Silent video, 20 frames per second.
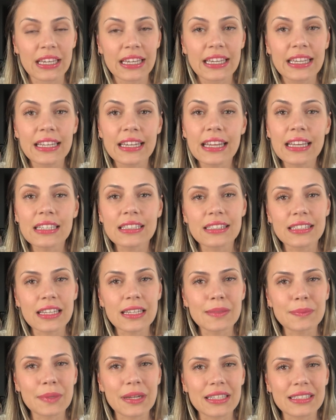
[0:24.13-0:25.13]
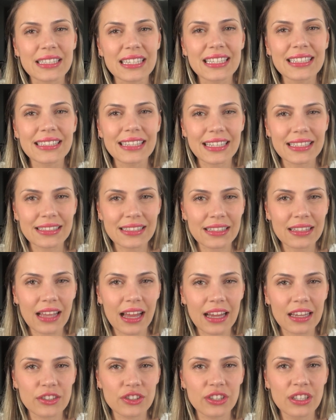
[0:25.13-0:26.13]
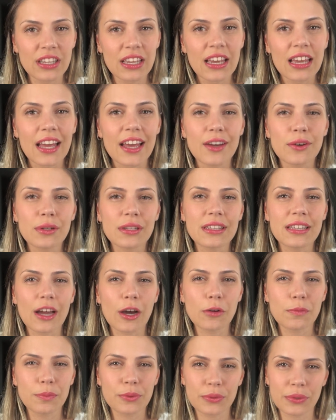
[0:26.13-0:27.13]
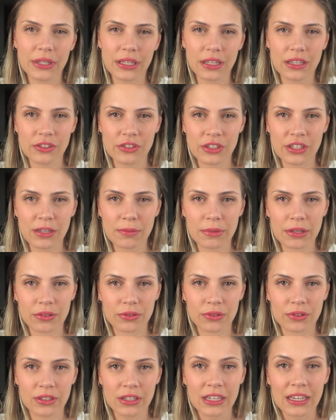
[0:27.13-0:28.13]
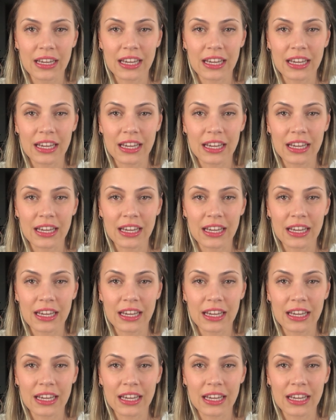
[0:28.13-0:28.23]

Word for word: e nem sempre essa intensidade é o ideal para um relacionamento.